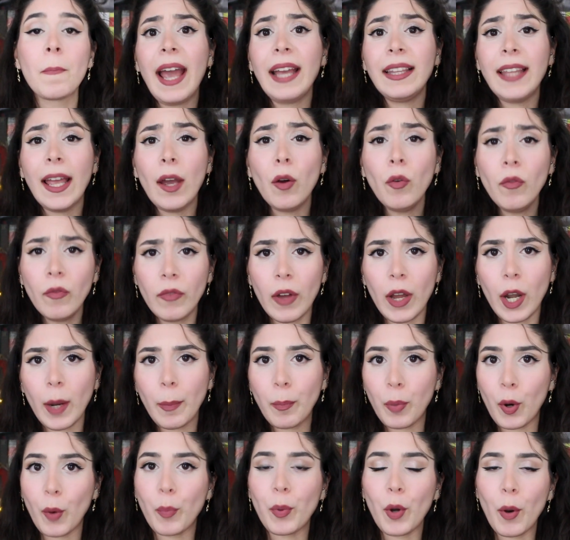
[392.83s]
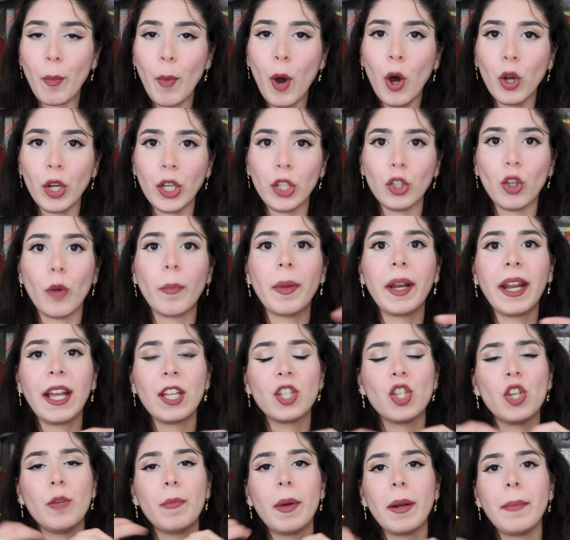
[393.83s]
Ed è un vero e proprio monito
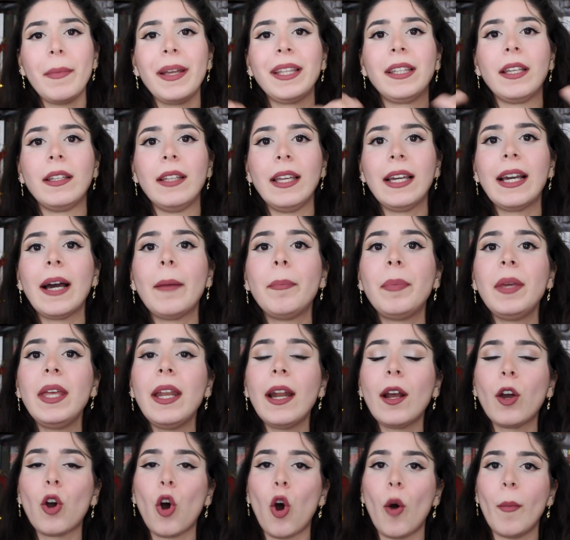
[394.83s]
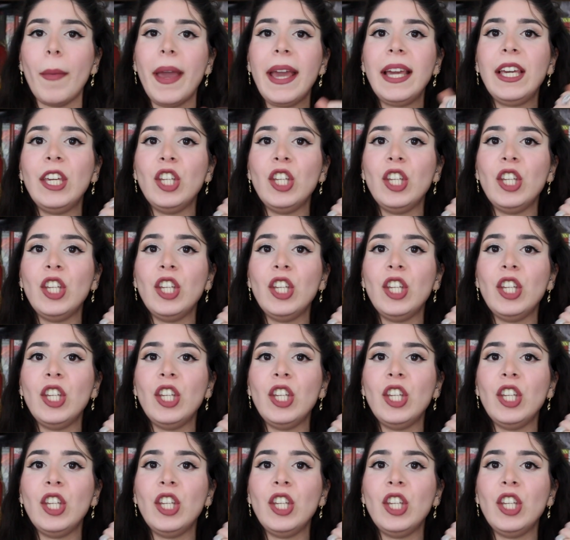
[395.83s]
perché ci permette di capire come